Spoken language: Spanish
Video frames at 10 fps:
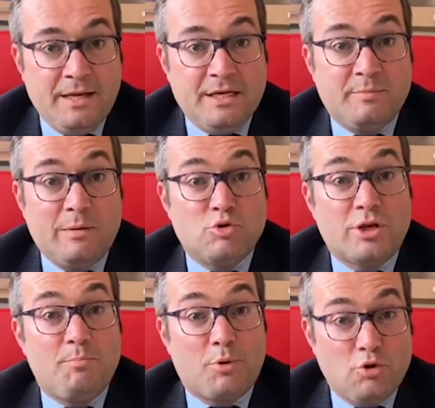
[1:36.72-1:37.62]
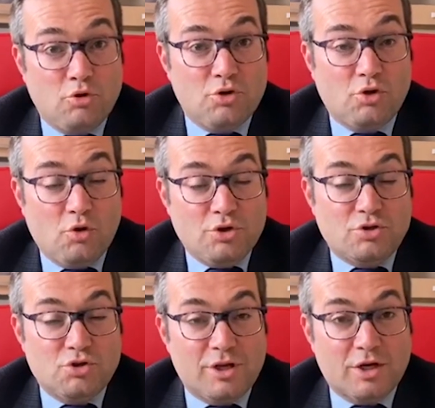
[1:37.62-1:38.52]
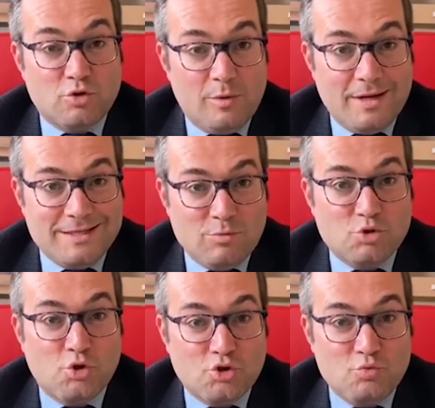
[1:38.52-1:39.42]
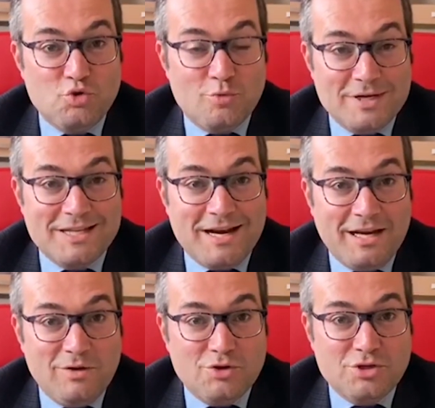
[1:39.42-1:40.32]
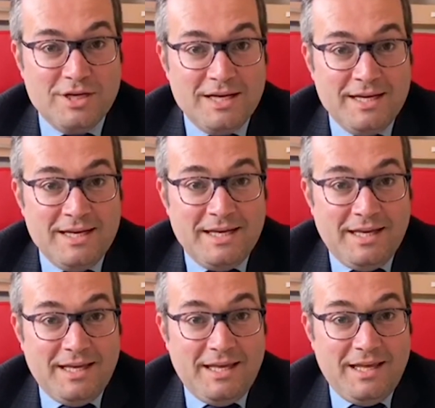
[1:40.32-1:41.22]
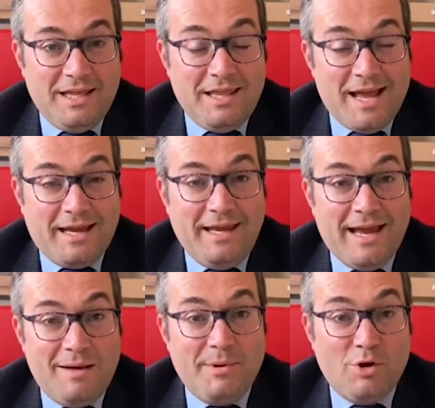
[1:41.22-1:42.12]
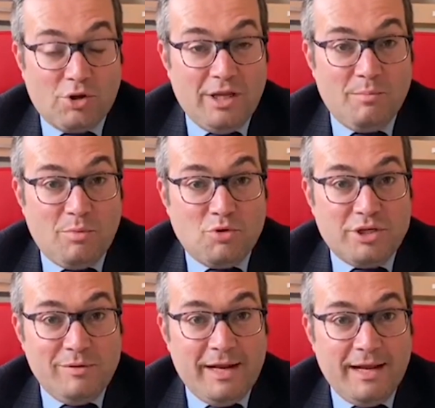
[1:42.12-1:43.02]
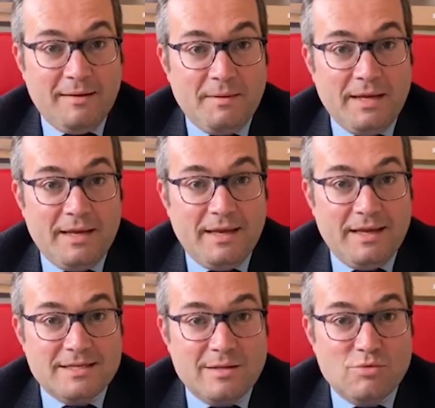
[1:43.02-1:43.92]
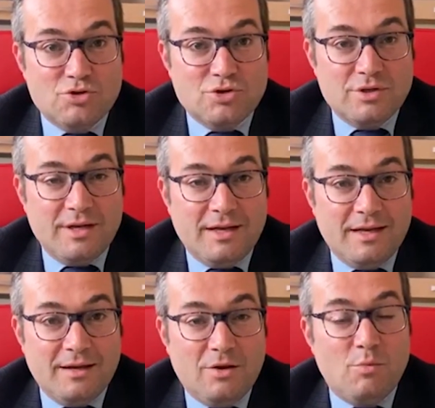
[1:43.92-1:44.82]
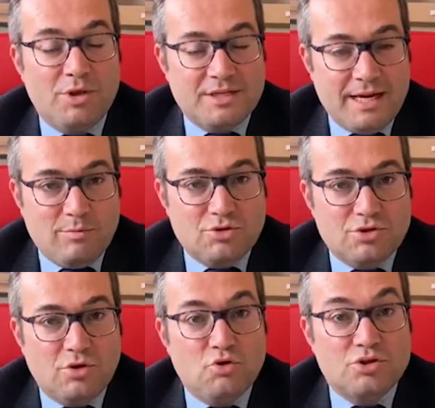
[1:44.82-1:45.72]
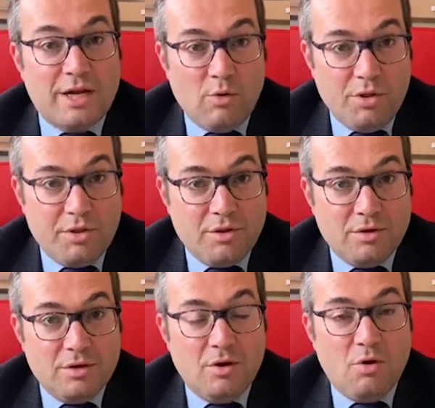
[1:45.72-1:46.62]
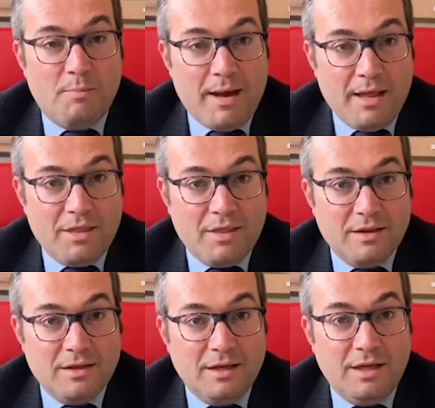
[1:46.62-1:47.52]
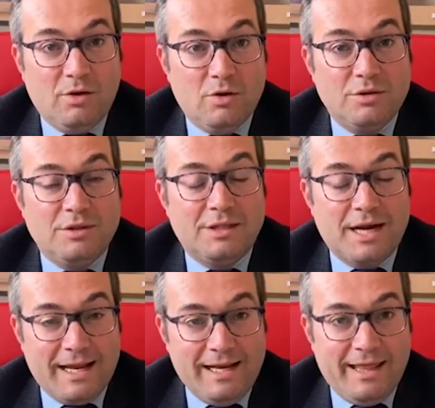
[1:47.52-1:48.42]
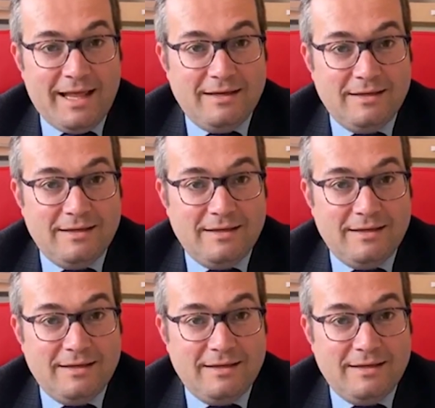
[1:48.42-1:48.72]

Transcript: Esperemos que pronto todo esto se resuelva, estemos todos mucho más tranquilos y de aquí al menor tiempo posible eh, estemos, eh, como deseamos, con salud, con paz y con tranquilidad.